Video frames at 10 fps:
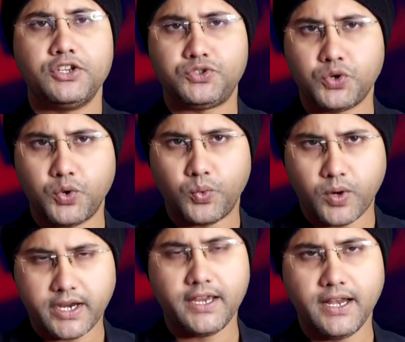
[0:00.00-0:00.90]
जो
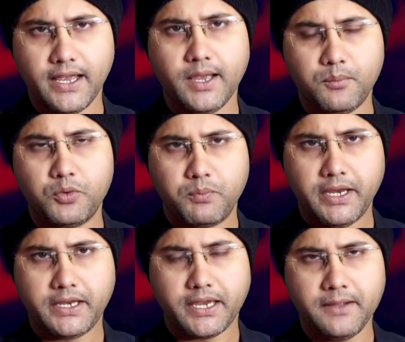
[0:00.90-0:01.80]
वकील है मुंबई
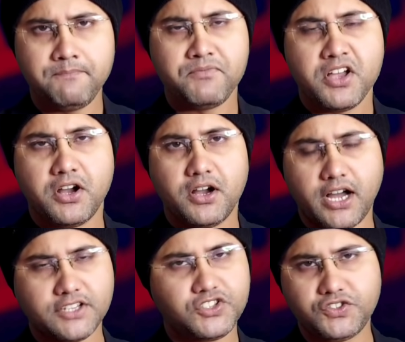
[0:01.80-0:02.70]
के
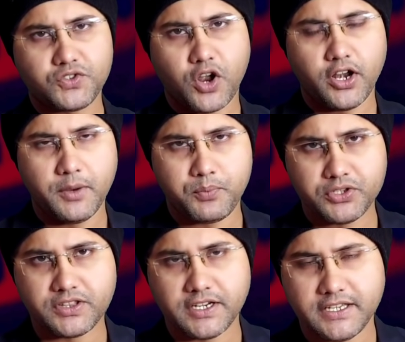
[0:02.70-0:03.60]
आशीष रॉय ने
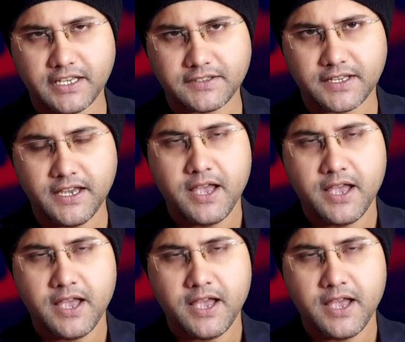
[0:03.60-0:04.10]
पूरी तरीके से